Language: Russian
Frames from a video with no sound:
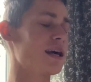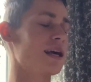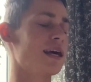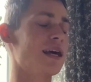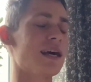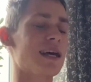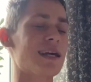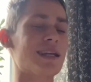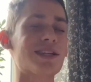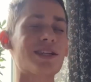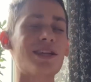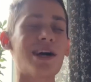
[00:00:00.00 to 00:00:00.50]

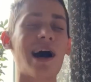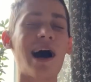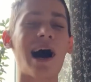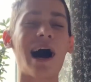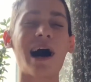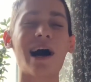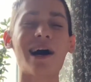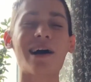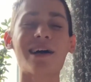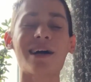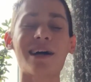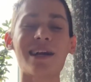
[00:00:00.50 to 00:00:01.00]
Это
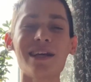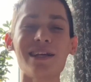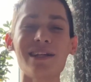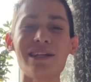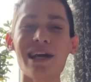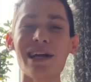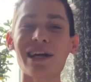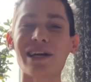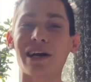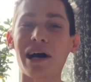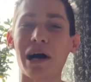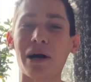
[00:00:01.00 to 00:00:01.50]

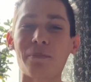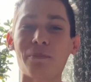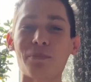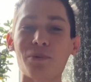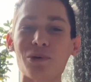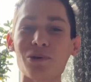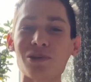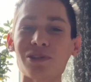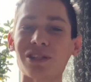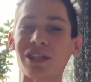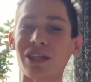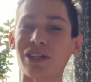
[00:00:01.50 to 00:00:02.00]
охренеть как
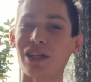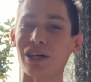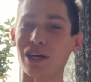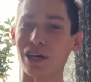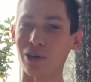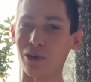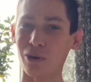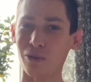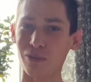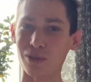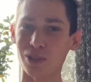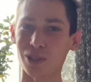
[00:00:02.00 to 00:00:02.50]
просто
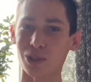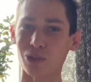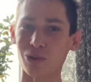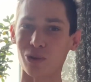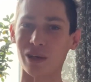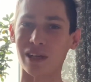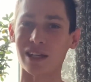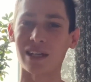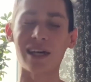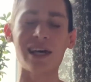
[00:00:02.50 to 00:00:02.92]
дорогого стоит.